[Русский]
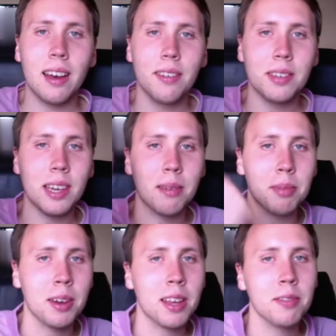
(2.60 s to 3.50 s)
Всем
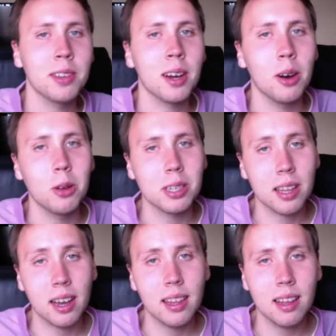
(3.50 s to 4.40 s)
привет, вы находитесь
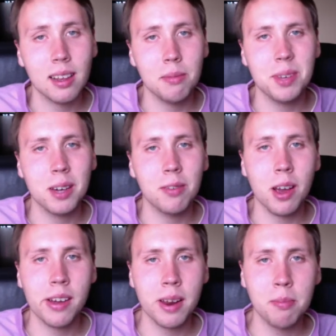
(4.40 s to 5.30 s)
на канале Big
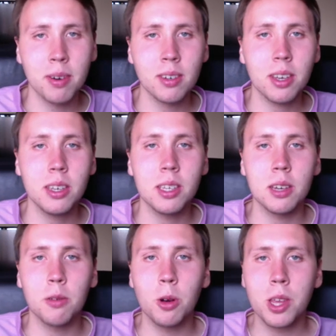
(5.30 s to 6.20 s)
Fire Apple и
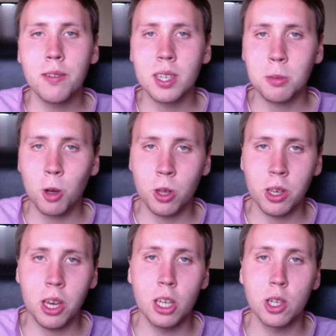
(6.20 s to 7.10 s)
сегодня вы
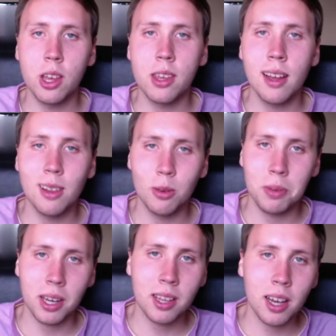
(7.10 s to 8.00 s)
смотрите еженедельную
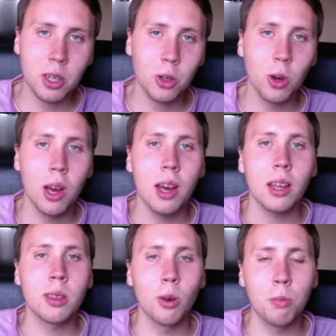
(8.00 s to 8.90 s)
передачу
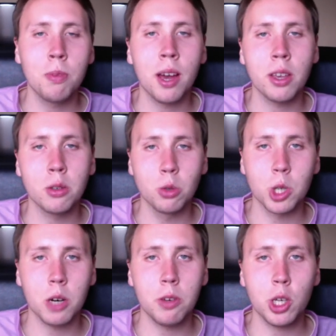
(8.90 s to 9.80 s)
топ-5
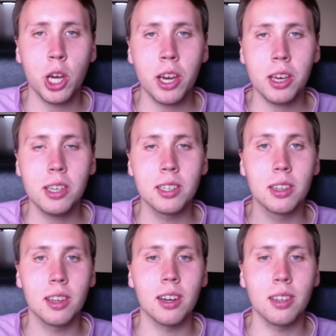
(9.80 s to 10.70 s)
лучших вещей из
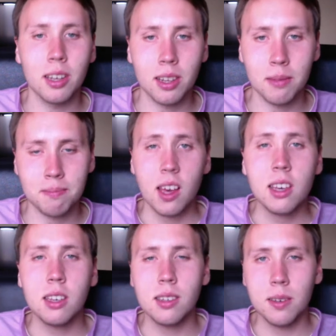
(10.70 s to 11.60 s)
интернета.
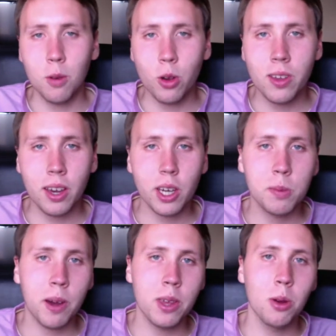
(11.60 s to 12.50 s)
И сегодня речь
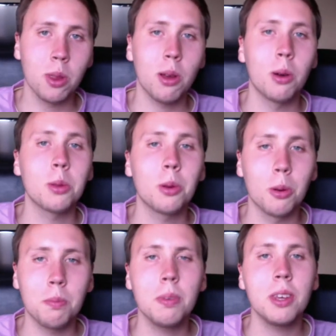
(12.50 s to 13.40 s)
пойдет о
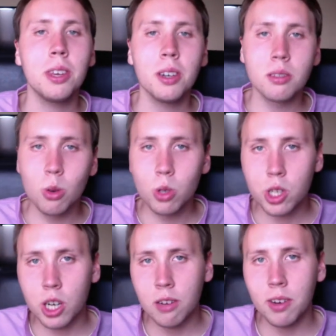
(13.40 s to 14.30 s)
топ-5
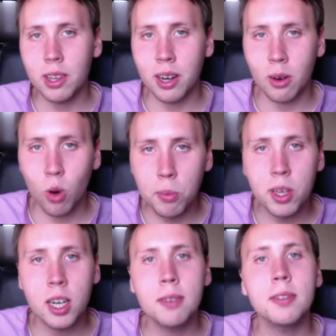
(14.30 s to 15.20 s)
лучших
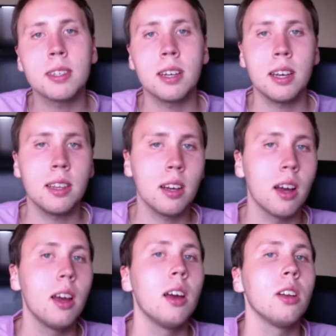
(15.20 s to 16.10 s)
квадрокоптеров сайта
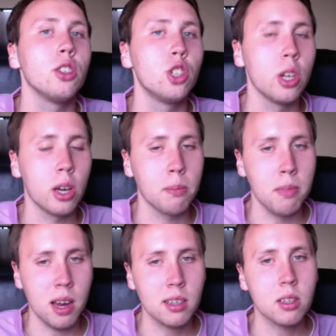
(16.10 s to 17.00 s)

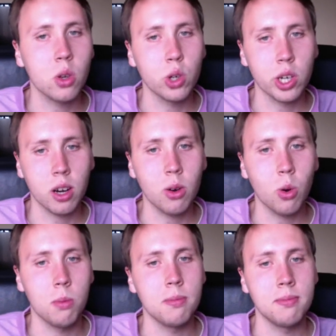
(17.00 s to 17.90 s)

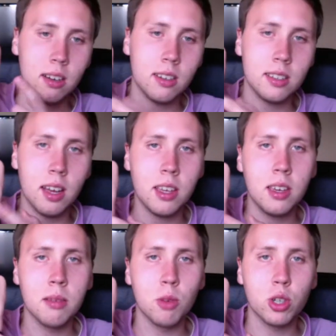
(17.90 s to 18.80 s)
grbest.com.
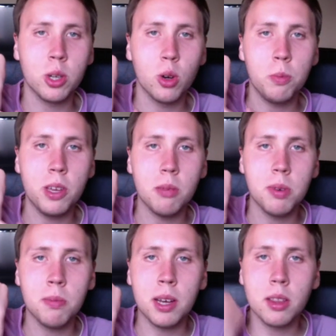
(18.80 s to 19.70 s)
Кстати, можете купить Mi
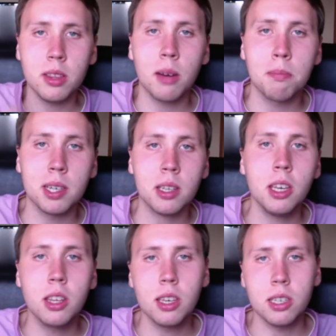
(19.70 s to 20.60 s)
Band, там по
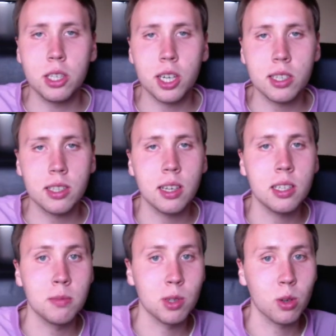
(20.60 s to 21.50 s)
скидке сейчас за
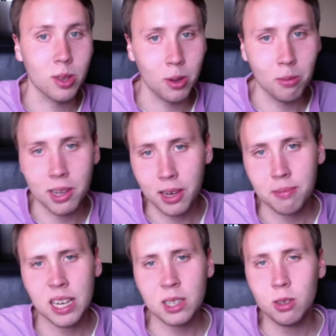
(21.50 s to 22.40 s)
700 рублей,
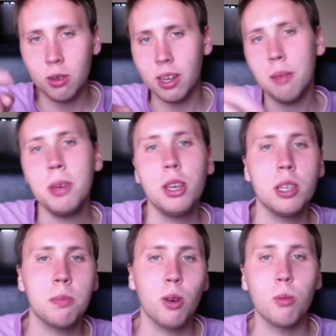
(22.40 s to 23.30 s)
так что торопитесь,
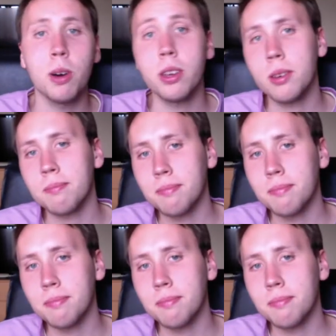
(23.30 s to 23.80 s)
покупайте.